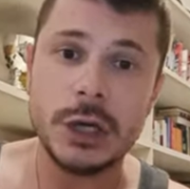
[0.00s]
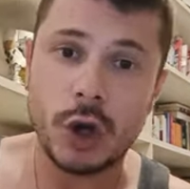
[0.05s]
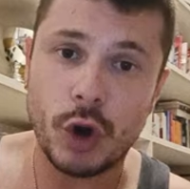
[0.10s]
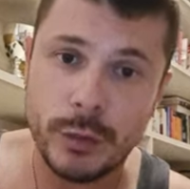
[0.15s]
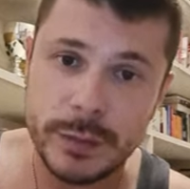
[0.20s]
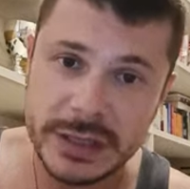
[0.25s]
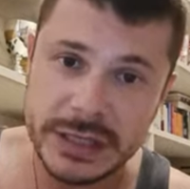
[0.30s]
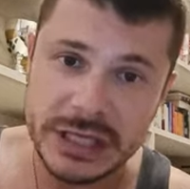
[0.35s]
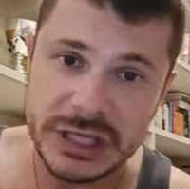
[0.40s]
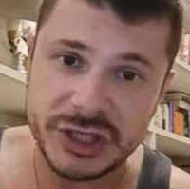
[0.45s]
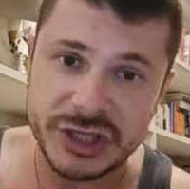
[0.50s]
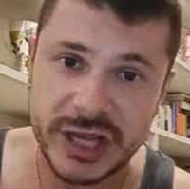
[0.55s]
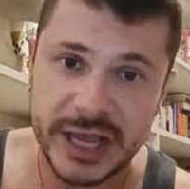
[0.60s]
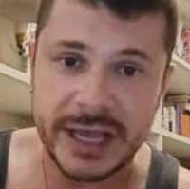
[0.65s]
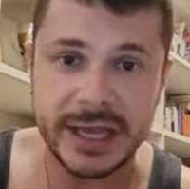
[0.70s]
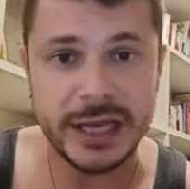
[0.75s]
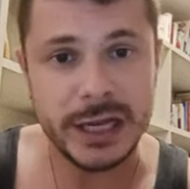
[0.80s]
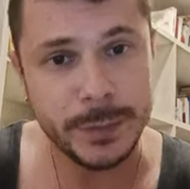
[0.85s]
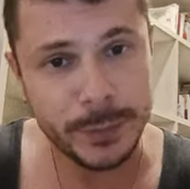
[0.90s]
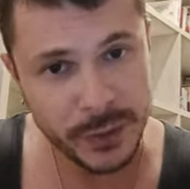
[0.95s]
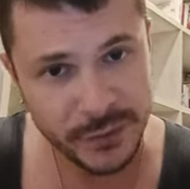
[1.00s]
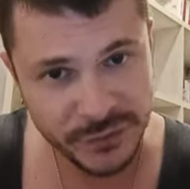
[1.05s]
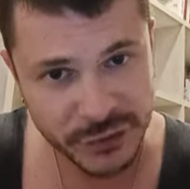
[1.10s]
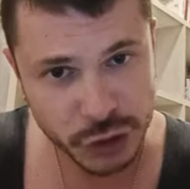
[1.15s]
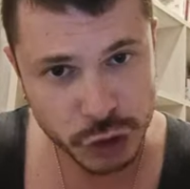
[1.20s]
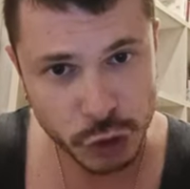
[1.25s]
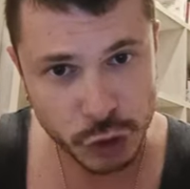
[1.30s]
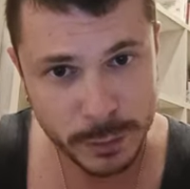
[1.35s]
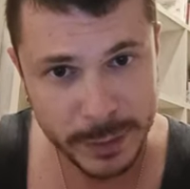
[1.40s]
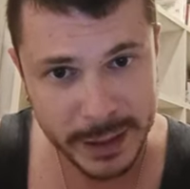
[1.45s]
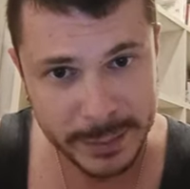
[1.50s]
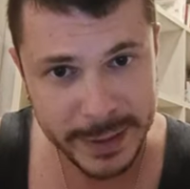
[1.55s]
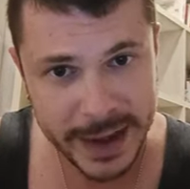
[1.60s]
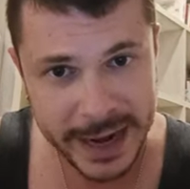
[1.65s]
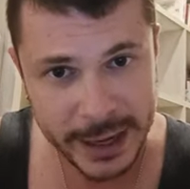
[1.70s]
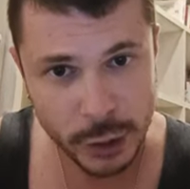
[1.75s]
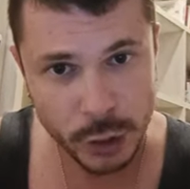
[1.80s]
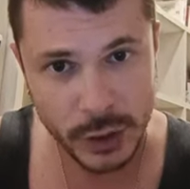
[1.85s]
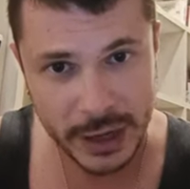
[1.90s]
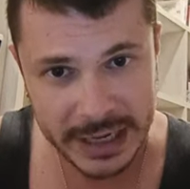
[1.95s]
come dice il professor
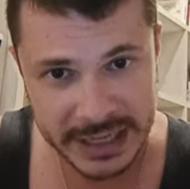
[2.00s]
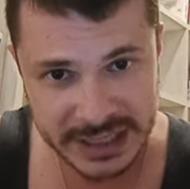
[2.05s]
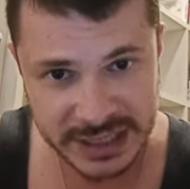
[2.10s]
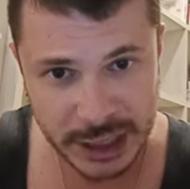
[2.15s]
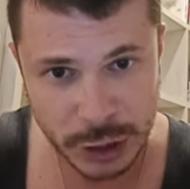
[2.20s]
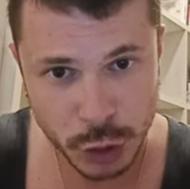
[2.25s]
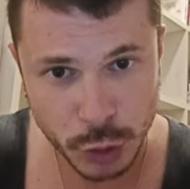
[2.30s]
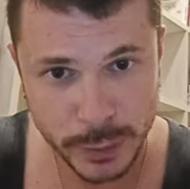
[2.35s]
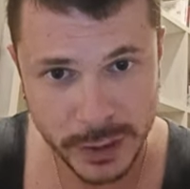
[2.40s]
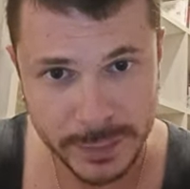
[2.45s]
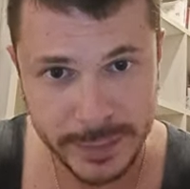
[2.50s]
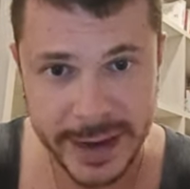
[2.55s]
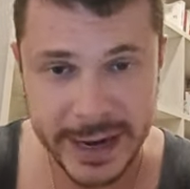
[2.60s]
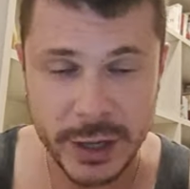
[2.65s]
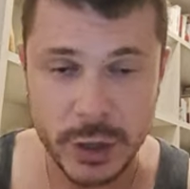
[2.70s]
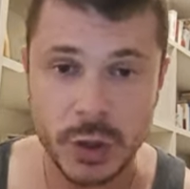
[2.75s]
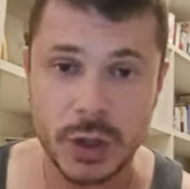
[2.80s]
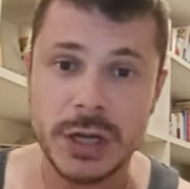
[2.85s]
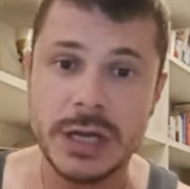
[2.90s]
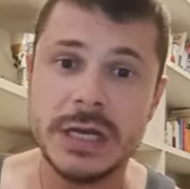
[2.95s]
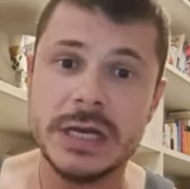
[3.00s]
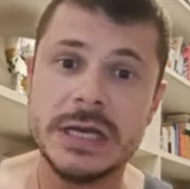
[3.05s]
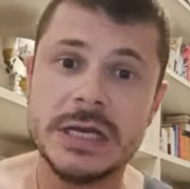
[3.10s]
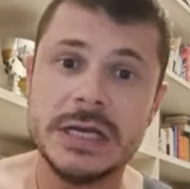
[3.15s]
Barbero, Alessandro Barbero,